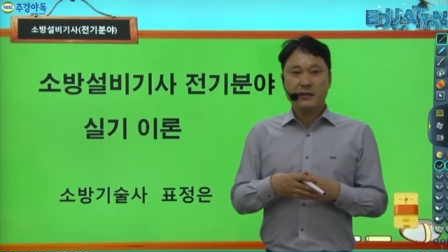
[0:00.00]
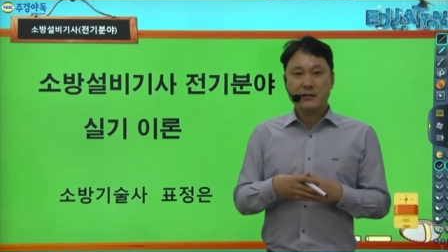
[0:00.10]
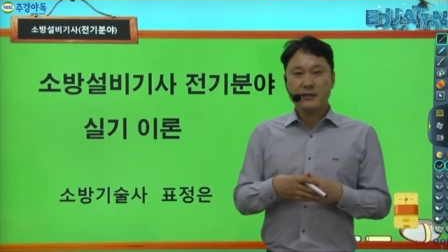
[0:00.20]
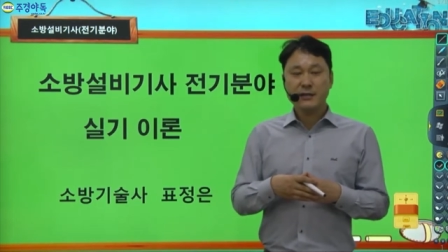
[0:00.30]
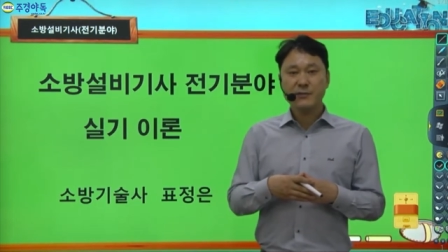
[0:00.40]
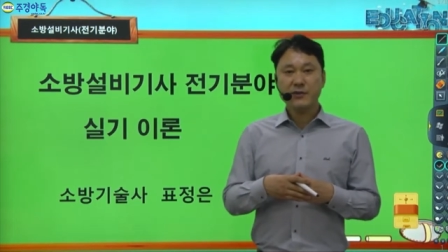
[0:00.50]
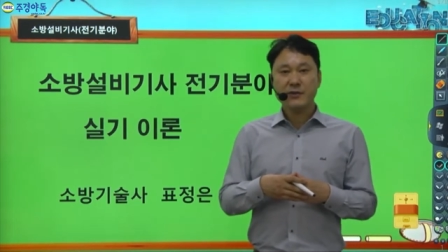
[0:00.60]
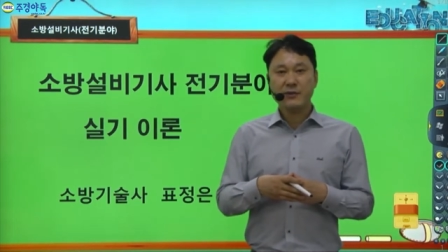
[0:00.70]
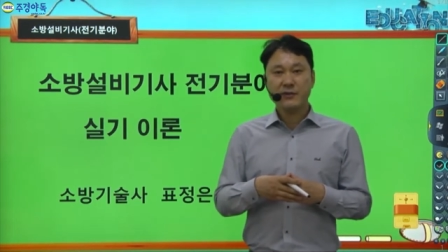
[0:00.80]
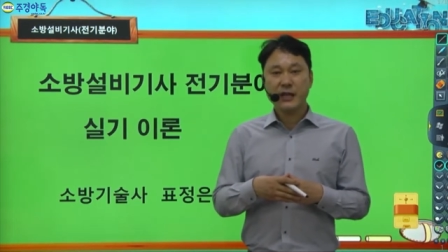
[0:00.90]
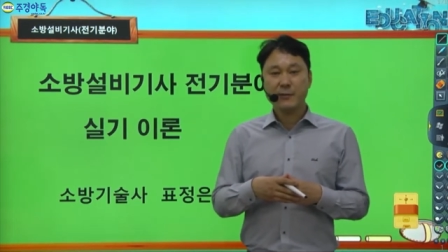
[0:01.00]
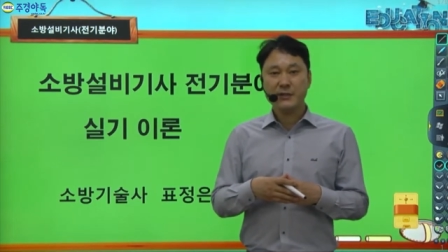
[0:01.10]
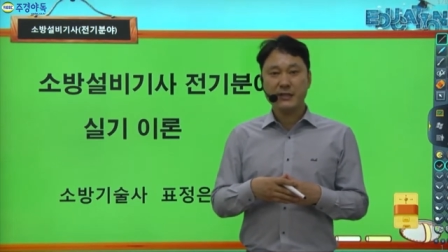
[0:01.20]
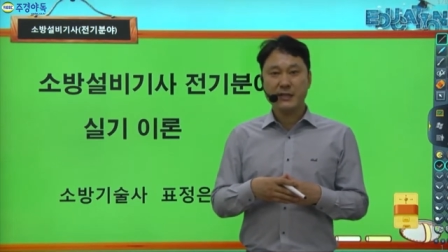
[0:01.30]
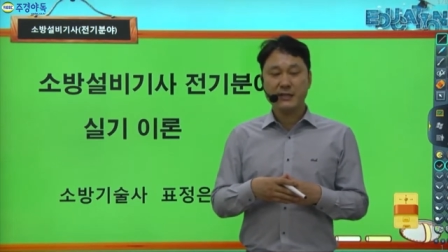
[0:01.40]
그 10년 거
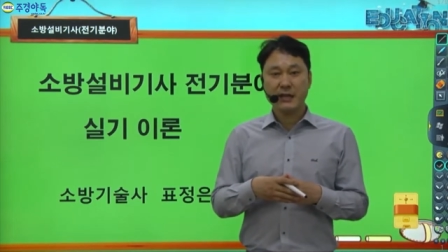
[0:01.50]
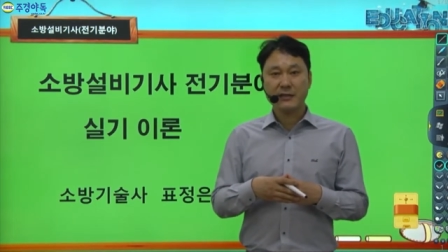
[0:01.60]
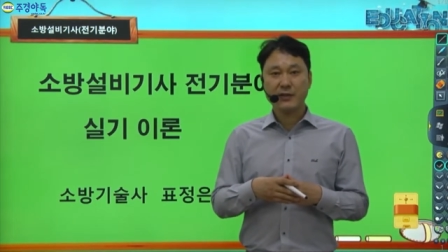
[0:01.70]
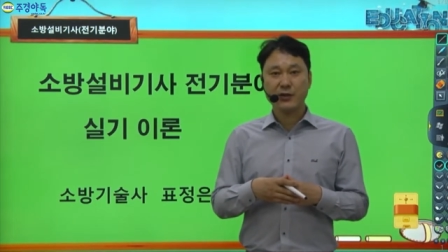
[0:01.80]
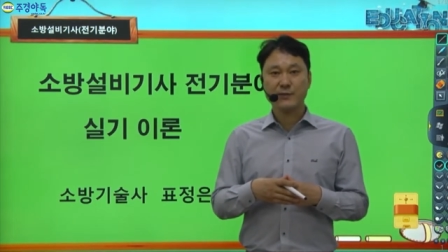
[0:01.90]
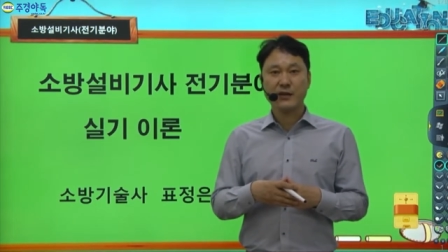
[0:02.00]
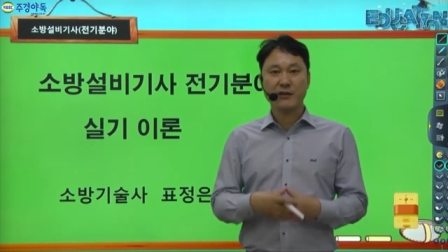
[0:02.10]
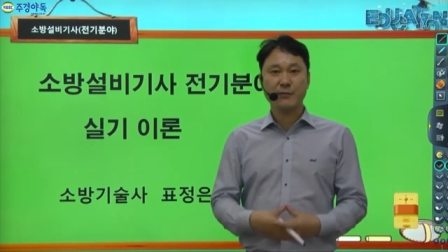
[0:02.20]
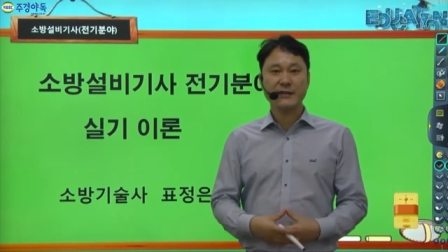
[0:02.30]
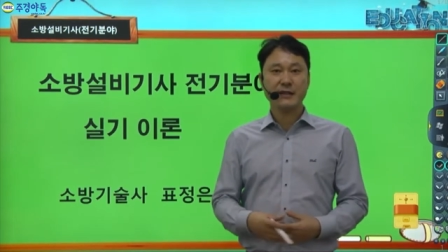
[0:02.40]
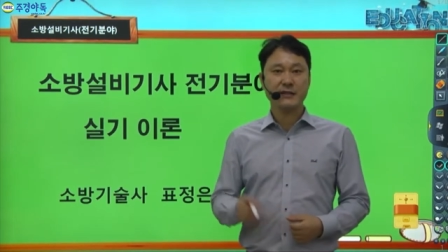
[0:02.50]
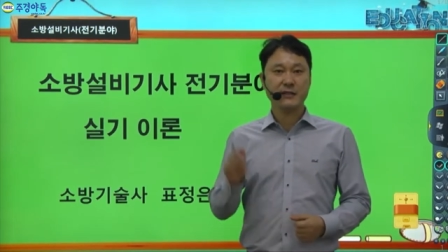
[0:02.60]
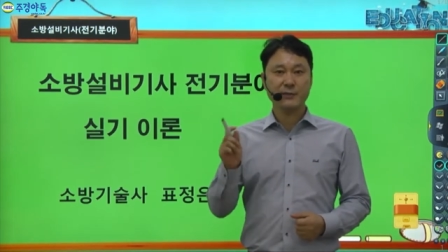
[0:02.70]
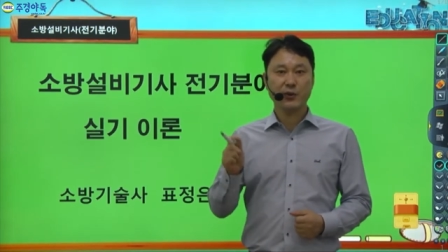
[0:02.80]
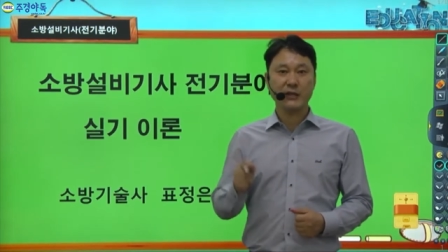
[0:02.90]
세번이 상당히 어렵더라고
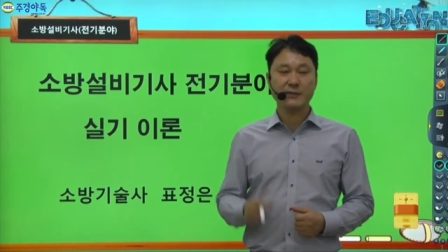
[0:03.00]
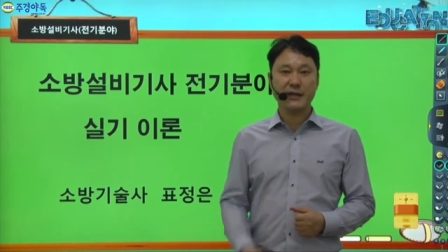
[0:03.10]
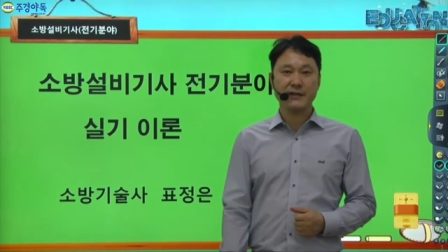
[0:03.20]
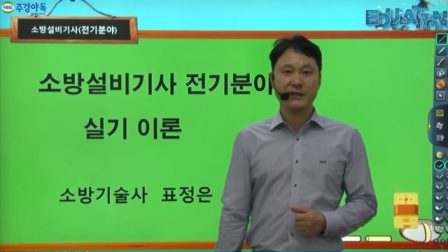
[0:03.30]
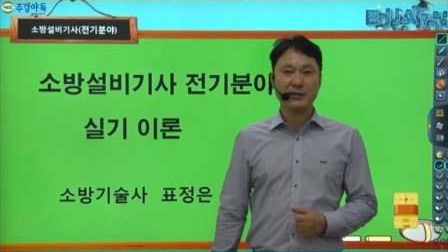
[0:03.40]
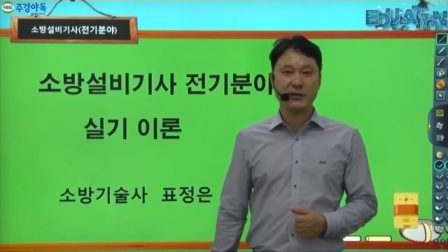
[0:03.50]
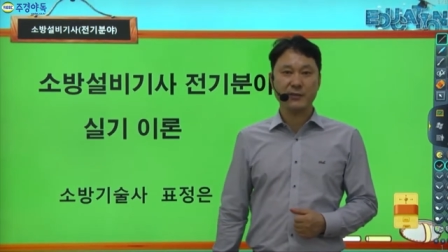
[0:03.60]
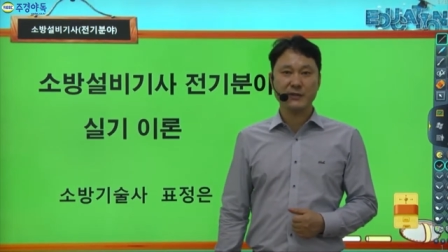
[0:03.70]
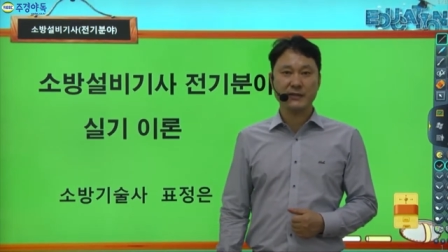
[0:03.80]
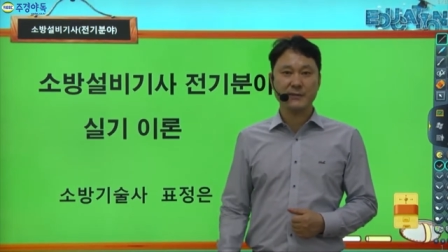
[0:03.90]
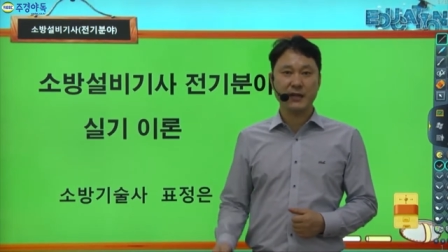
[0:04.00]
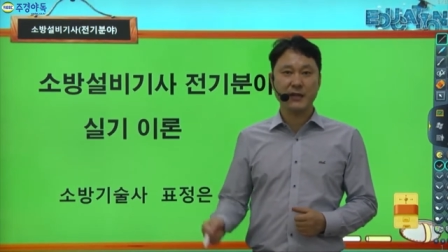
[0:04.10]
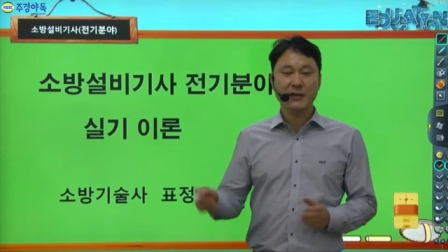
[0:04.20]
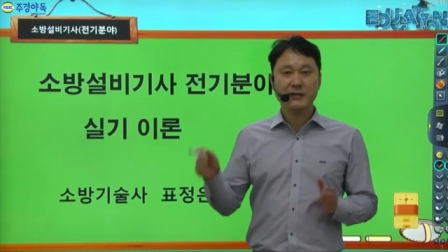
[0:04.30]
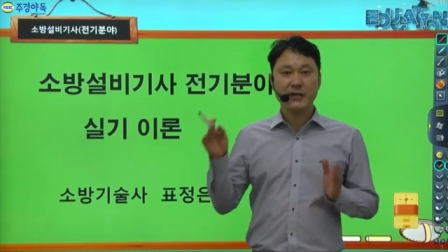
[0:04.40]
판단될지 모르겠지만 그렇게 어렵지
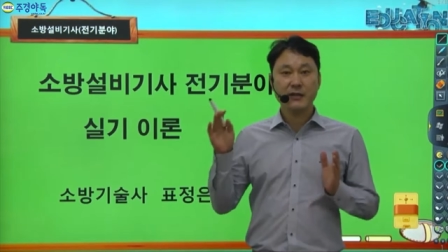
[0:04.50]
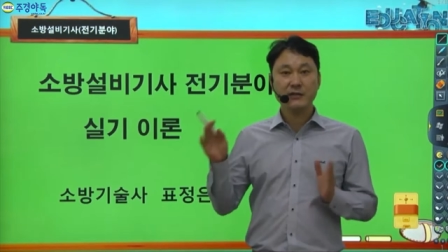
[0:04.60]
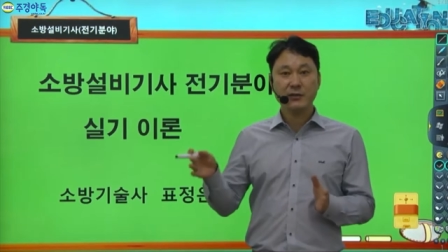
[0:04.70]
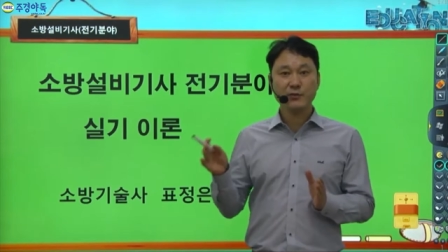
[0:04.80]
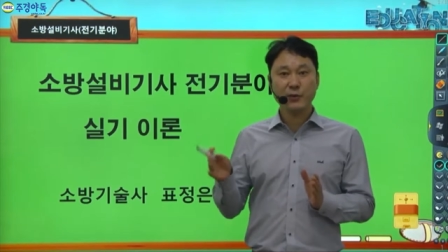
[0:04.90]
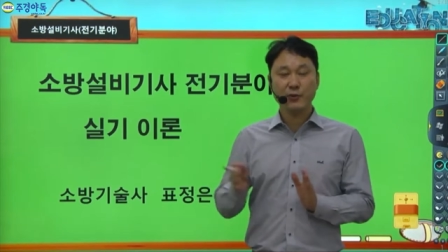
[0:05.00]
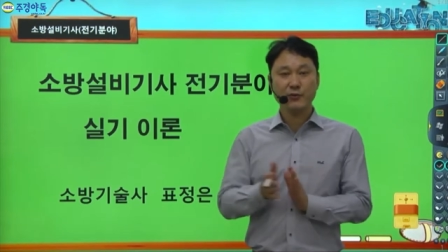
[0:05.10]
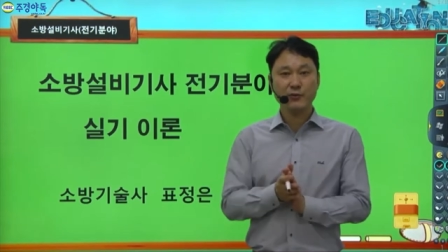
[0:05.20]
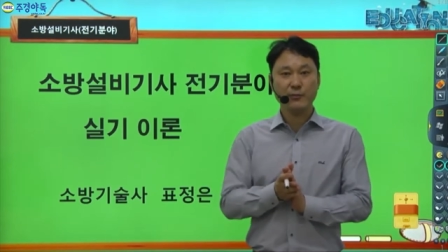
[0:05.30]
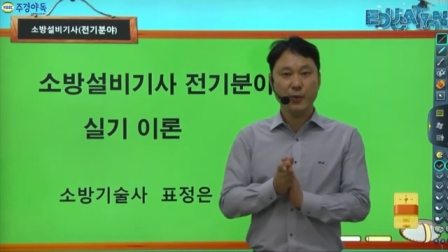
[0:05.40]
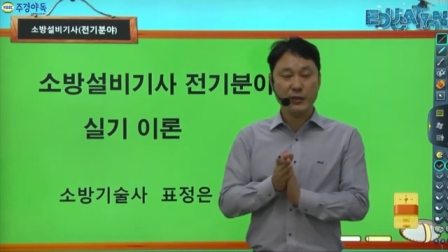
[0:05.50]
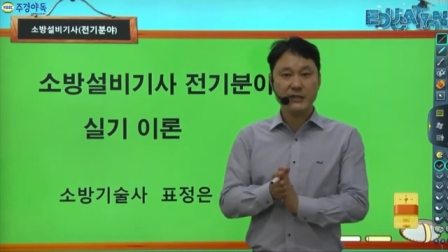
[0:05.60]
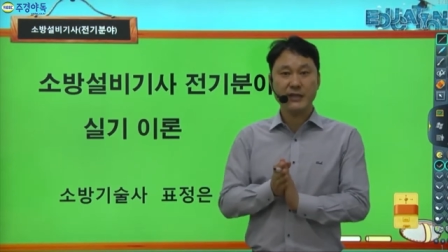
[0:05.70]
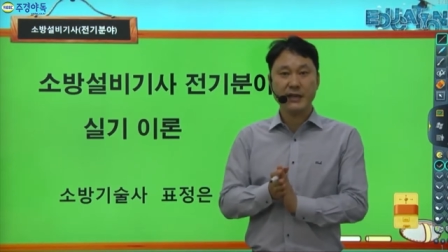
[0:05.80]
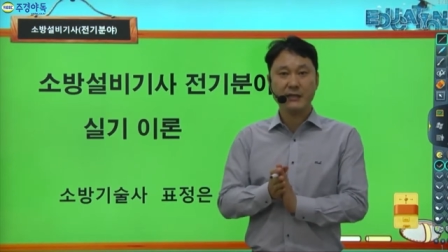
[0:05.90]
않습니다. 최근 거부터 본고, 보기
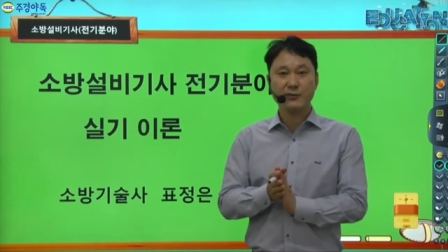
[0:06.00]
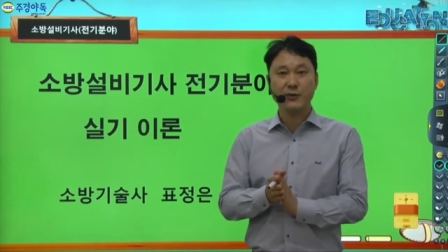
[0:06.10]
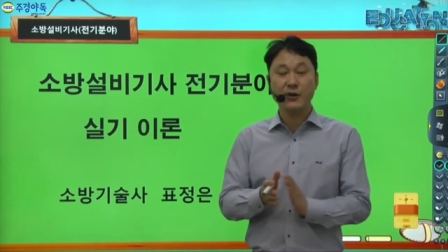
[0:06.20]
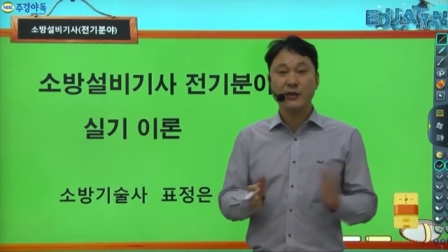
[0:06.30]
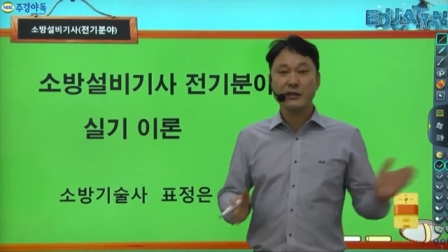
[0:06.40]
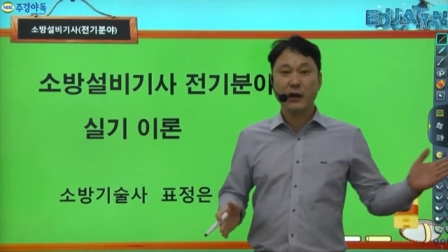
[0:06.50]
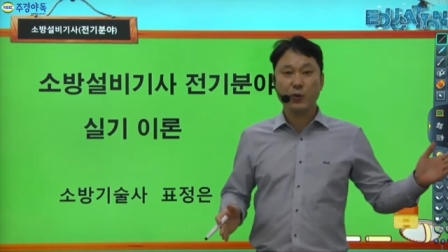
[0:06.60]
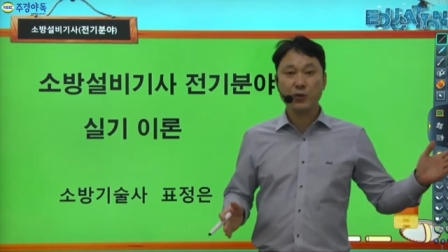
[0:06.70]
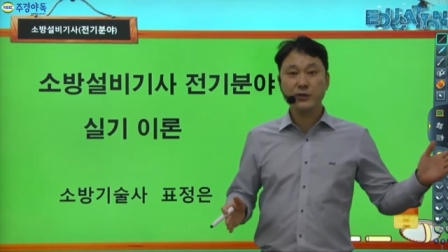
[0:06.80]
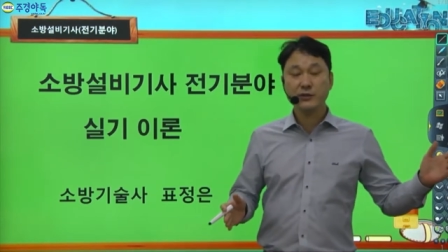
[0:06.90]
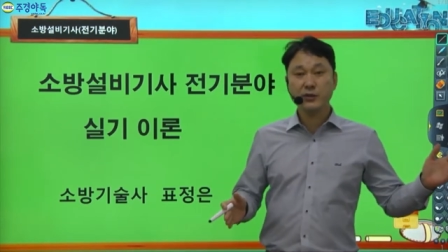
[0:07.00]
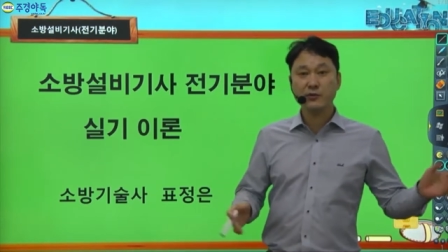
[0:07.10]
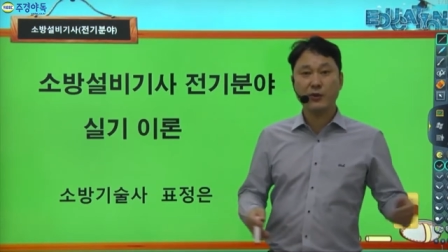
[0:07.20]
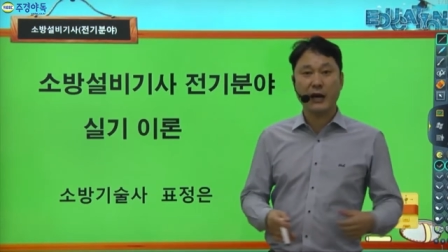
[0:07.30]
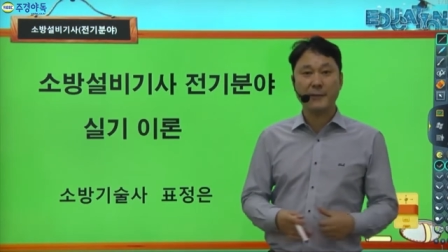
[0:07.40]
시작해가지고 약 5년
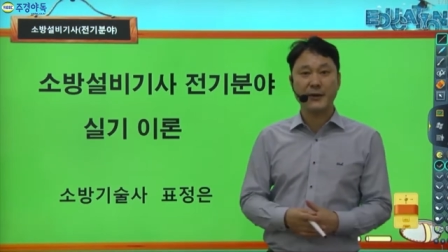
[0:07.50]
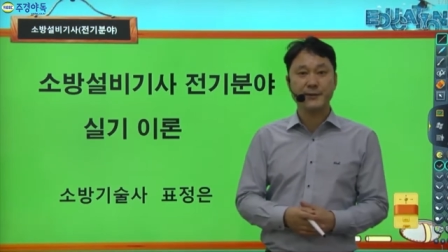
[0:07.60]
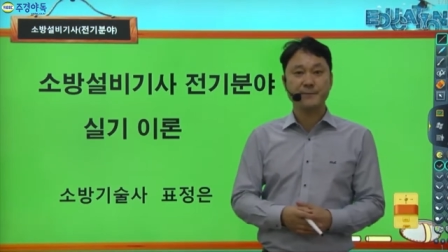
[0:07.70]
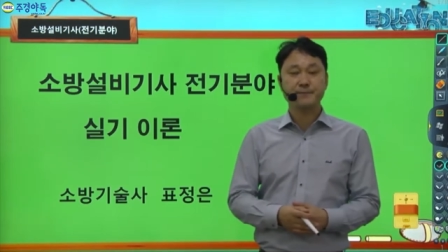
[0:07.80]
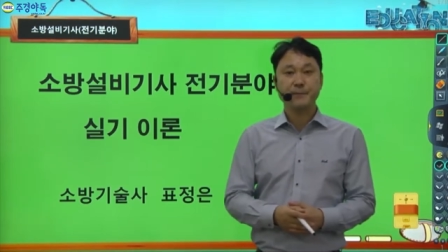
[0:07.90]
정도 가면